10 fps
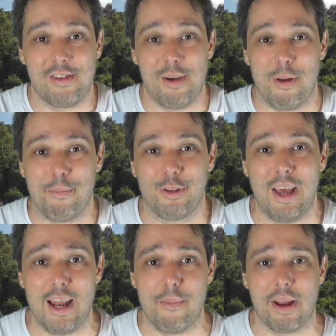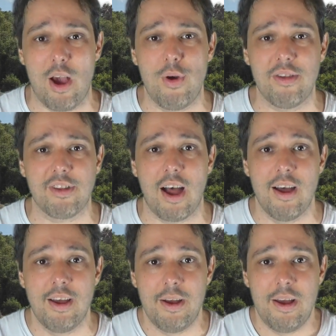siamo al potere, perché questa
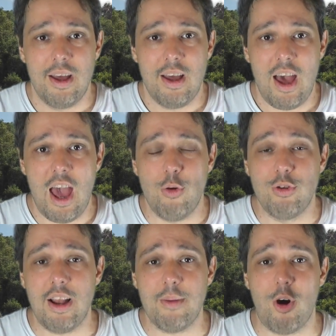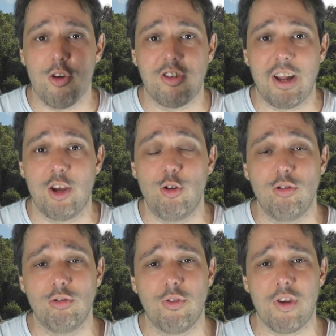è un'elemosina che noi
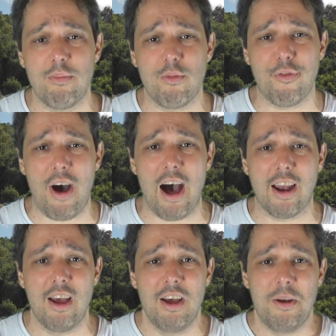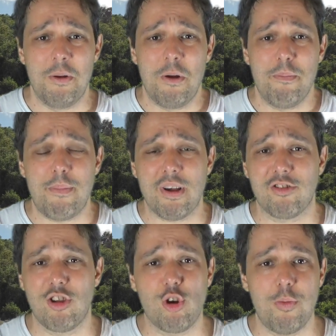non dovremmo fare, ma
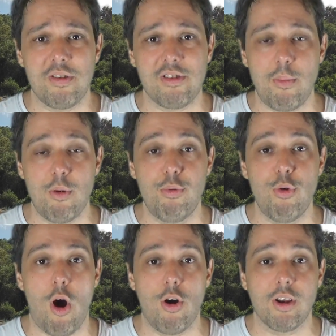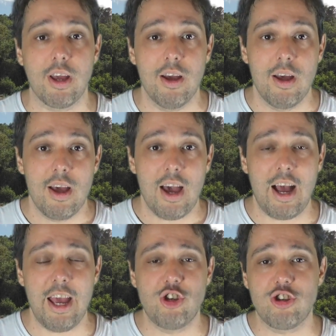siccome siamo buoni
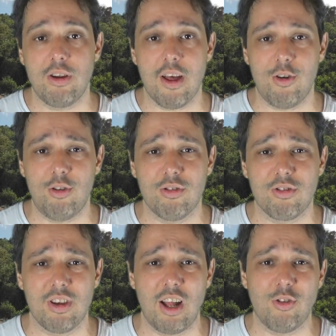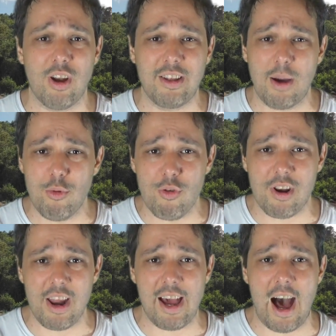e generosi, allora diamo un
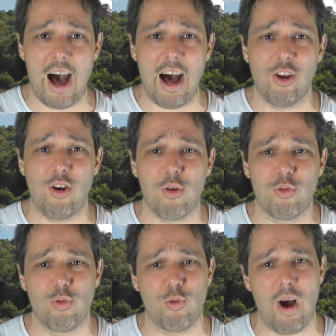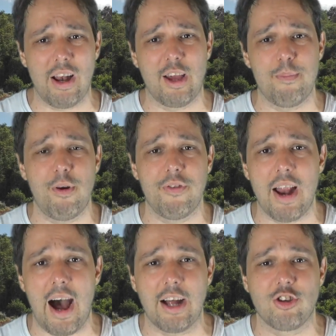regalo a qualche
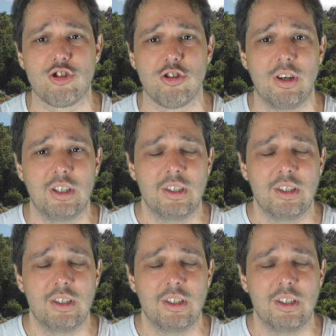poveraccio.